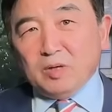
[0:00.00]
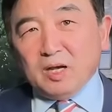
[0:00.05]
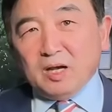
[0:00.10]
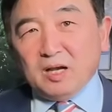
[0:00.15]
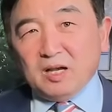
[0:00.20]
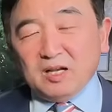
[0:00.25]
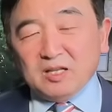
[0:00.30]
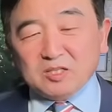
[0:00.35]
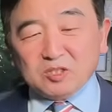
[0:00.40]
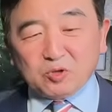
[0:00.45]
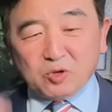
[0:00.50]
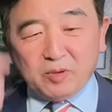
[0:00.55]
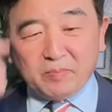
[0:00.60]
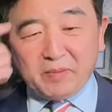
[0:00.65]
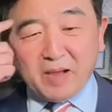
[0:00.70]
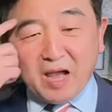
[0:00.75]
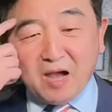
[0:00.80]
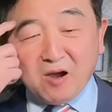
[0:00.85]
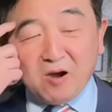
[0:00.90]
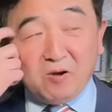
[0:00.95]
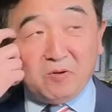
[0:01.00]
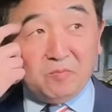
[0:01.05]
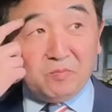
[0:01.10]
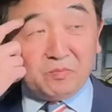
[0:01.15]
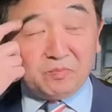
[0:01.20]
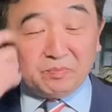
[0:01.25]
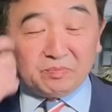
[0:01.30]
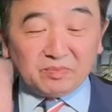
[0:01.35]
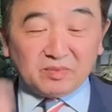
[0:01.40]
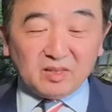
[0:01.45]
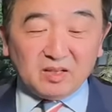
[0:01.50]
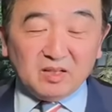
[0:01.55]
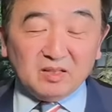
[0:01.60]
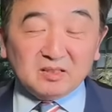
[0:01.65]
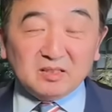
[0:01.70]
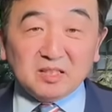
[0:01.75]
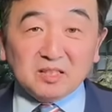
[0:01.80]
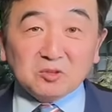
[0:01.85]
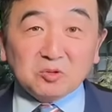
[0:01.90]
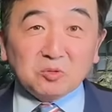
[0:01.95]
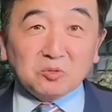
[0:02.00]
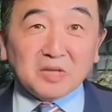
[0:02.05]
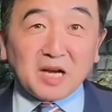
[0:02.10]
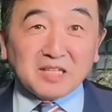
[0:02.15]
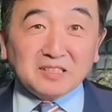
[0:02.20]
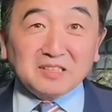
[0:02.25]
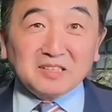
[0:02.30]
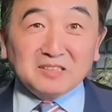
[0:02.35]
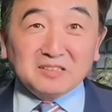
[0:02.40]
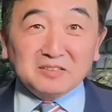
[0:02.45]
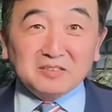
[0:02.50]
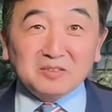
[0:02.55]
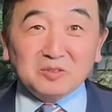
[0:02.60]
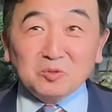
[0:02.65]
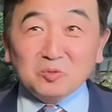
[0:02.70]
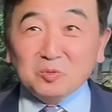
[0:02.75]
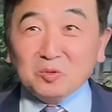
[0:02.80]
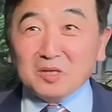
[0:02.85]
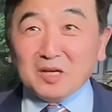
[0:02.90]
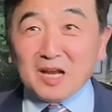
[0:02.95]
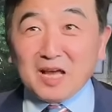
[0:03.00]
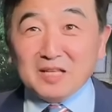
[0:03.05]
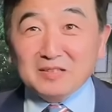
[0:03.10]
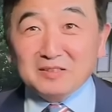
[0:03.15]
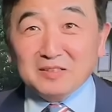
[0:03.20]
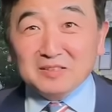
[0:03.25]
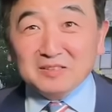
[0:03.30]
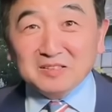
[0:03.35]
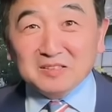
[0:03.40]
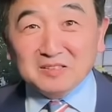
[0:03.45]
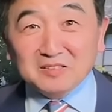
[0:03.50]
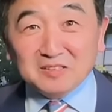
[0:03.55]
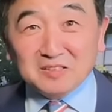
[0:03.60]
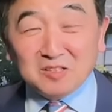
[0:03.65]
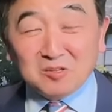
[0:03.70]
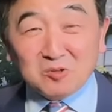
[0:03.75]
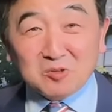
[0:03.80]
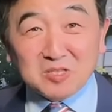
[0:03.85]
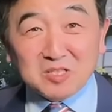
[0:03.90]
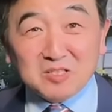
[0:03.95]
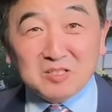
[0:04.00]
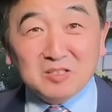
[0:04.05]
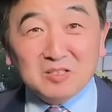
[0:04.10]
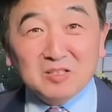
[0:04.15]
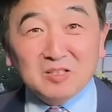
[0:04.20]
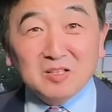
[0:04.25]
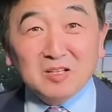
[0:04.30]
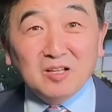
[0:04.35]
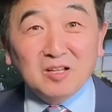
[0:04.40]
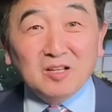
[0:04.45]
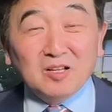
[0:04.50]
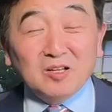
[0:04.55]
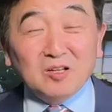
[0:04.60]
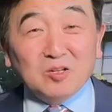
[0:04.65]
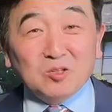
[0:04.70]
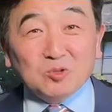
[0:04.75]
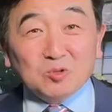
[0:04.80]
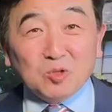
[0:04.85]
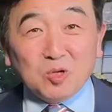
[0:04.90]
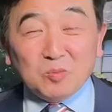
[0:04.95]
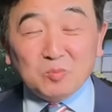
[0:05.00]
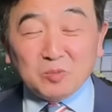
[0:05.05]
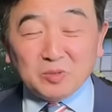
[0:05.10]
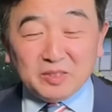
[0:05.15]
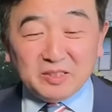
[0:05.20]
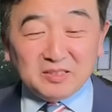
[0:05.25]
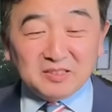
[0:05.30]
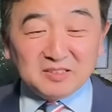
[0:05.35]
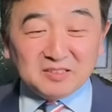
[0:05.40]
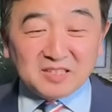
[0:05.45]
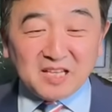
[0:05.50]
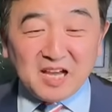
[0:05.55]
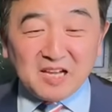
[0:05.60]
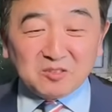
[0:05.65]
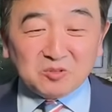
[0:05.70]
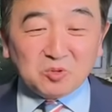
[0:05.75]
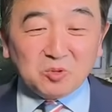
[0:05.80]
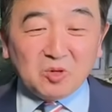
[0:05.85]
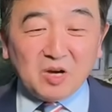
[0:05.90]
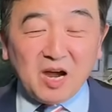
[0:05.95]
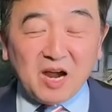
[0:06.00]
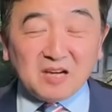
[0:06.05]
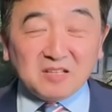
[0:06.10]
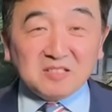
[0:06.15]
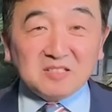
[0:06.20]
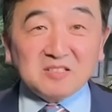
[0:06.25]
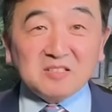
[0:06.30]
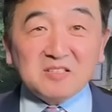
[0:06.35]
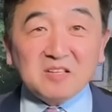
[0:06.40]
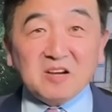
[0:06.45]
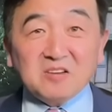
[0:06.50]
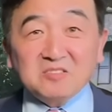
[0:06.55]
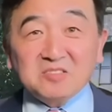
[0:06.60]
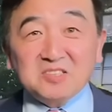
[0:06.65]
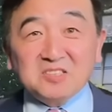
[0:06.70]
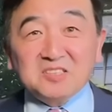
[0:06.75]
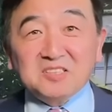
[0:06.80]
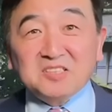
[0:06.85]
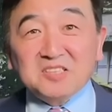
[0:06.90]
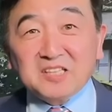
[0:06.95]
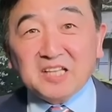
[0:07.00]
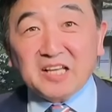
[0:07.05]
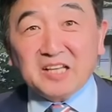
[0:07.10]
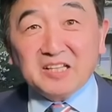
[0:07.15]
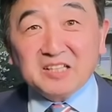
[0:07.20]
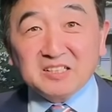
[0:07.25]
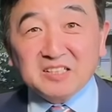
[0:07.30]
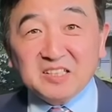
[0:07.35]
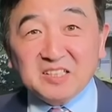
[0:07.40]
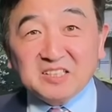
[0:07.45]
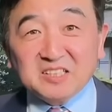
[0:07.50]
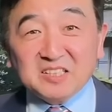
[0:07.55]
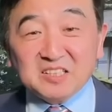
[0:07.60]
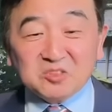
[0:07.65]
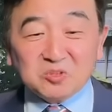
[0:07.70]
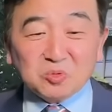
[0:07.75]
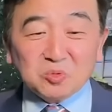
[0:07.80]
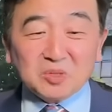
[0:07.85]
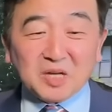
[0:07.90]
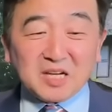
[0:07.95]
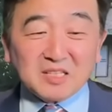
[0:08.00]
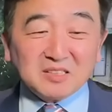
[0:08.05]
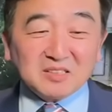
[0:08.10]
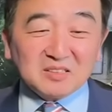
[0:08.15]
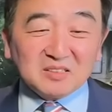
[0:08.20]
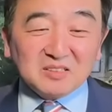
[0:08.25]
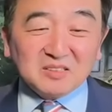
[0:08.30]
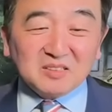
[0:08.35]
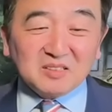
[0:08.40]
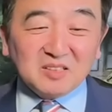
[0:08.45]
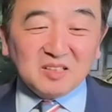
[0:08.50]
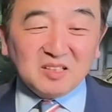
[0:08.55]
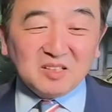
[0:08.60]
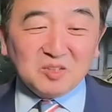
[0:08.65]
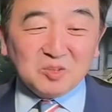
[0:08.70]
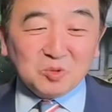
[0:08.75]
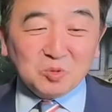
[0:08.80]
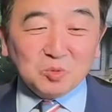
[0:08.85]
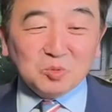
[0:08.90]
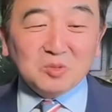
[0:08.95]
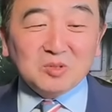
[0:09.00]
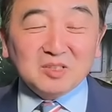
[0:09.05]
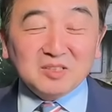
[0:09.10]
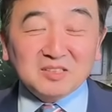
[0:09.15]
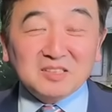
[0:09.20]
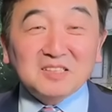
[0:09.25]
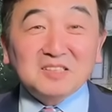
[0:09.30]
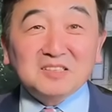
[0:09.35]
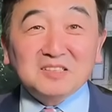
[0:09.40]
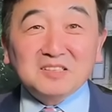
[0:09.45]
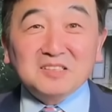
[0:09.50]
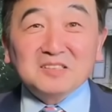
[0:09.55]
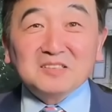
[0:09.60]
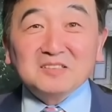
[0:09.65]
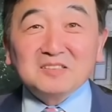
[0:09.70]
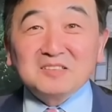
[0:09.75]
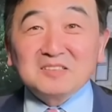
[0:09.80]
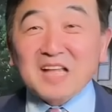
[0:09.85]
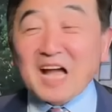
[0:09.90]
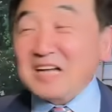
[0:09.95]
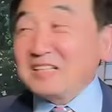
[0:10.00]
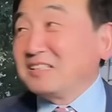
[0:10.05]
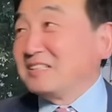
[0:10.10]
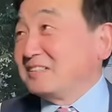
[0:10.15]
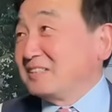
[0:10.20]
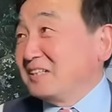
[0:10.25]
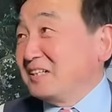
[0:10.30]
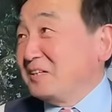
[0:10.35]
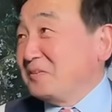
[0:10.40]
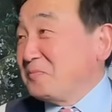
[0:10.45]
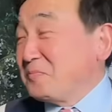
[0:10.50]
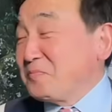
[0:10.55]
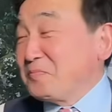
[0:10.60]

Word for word: 呃，四月八号结束战争，乌克兰跟俄罗斯。川普一直讲说，二十四小时之内可以结束战争。呃，如何进行达成的？